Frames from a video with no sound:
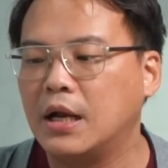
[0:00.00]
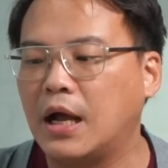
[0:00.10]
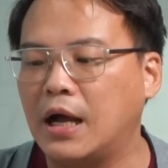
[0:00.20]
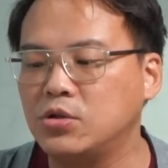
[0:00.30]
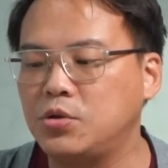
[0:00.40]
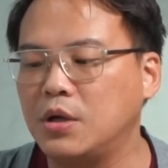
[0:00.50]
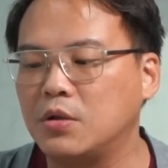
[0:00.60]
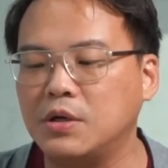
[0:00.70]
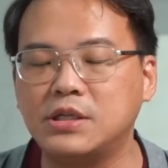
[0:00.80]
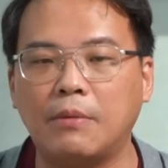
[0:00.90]
那和去年
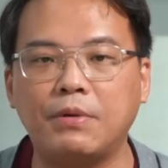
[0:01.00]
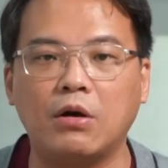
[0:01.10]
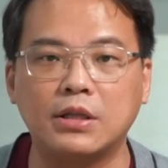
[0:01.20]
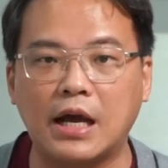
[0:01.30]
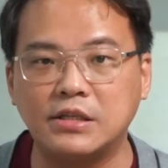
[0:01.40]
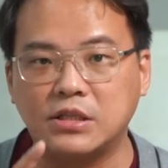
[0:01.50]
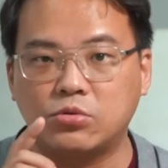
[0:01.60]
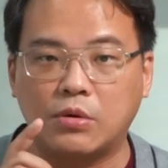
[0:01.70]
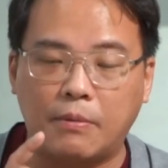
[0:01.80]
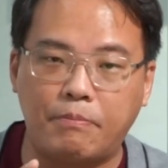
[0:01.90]
同期相比的话，大概只
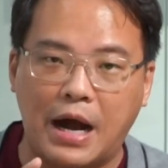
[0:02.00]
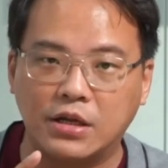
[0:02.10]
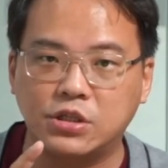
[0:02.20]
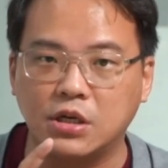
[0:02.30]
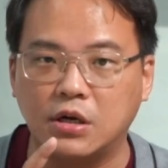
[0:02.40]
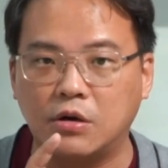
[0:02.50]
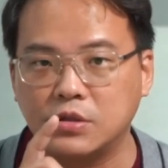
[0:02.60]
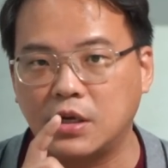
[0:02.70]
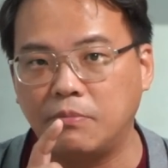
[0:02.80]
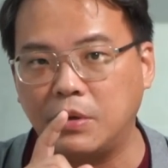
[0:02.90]
做到八成哦。
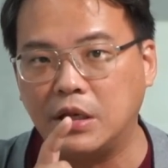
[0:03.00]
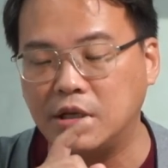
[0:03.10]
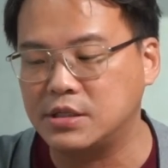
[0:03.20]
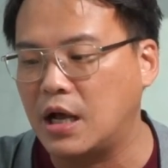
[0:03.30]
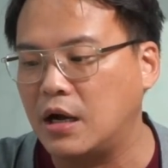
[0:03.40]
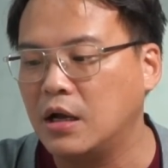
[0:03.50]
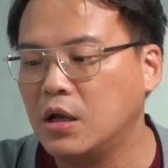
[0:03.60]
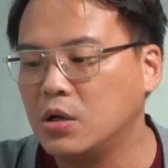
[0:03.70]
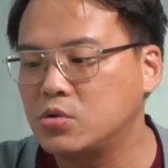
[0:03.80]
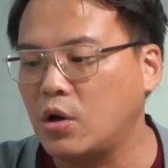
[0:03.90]
这个比你上
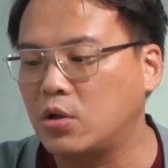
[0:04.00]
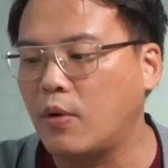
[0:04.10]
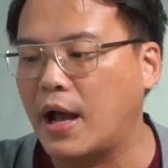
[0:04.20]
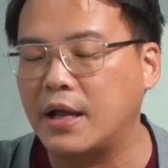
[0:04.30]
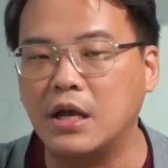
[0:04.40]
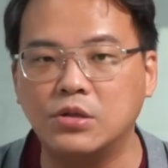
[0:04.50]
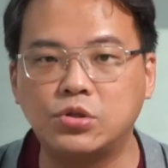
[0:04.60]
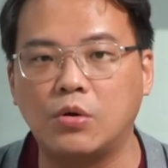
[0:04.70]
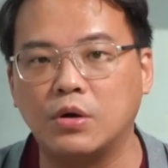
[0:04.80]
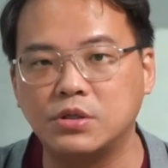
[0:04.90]
衰退还严
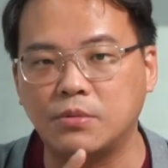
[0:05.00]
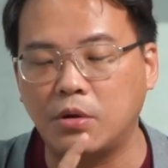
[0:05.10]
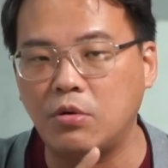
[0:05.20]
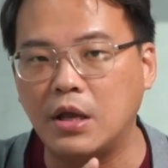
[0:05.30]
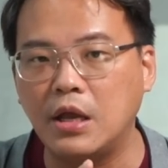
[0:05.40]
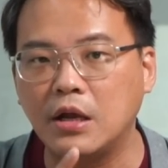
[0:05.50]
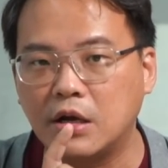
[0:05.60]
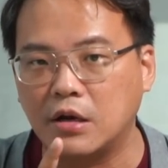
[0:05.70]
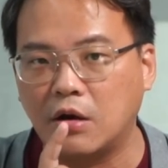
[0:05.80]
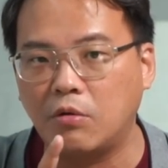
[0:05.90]
重啊？什么原因？
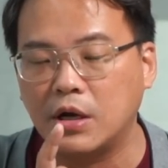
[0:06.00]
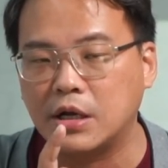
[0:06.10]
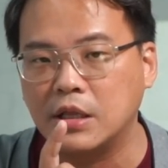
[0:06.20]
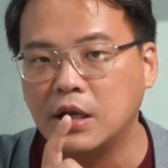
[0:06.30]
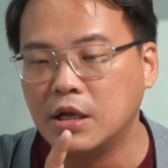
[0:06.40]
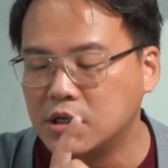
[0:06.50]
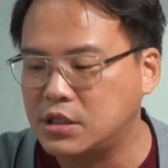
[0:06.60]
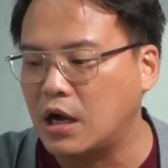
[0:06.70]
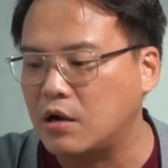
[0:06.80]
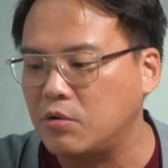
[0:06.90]
可能会跟
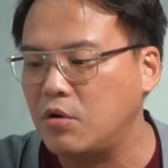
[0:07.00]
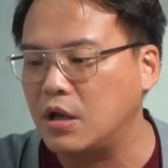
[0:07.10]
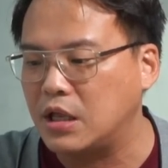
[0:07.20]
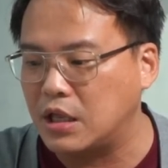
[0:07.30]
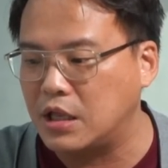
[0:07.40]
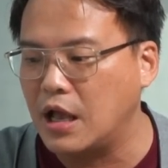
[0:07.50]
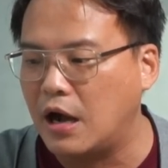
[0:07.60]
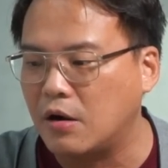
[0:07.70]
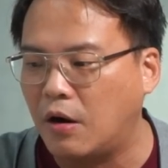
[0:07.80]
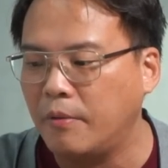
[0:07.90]
上个月一
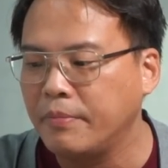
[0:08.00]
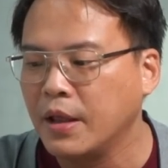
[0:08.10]
样哦。